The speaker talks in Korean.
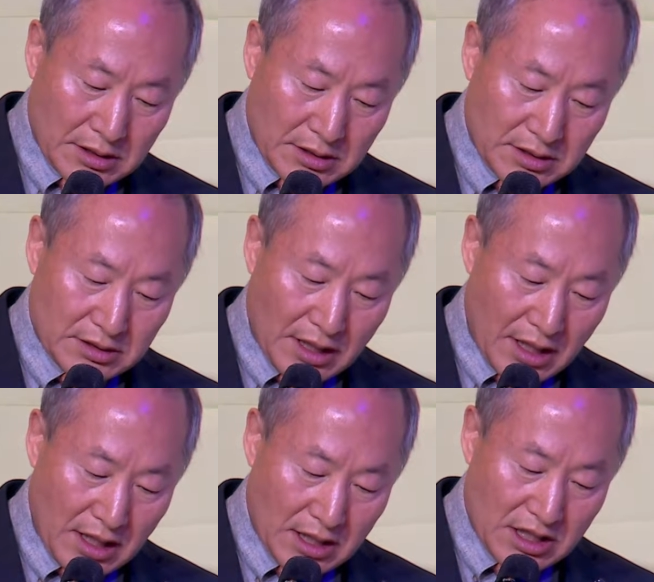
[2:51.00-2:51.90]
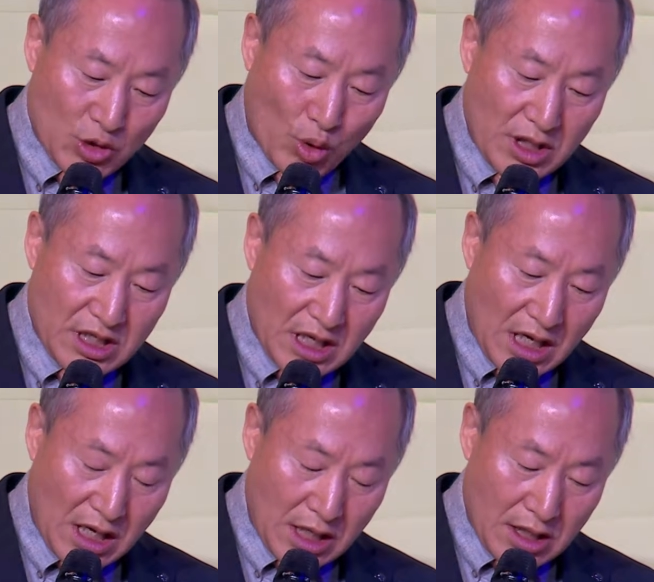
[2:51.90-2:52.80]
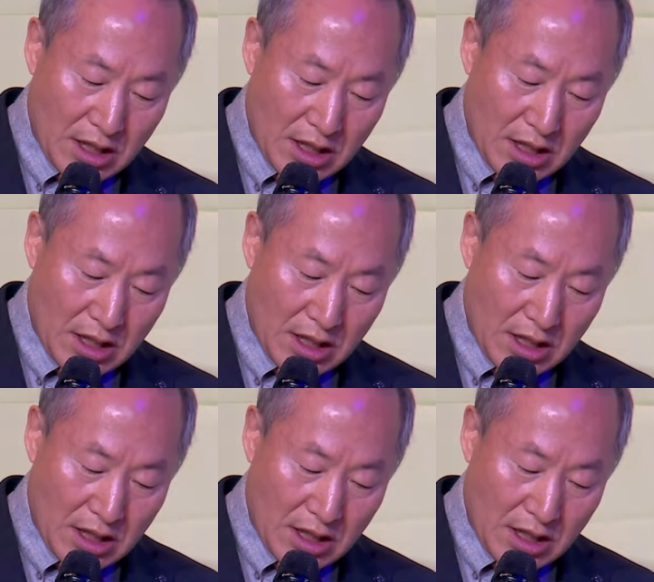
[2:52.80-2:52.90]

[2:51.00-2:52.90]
그런데 이 원리가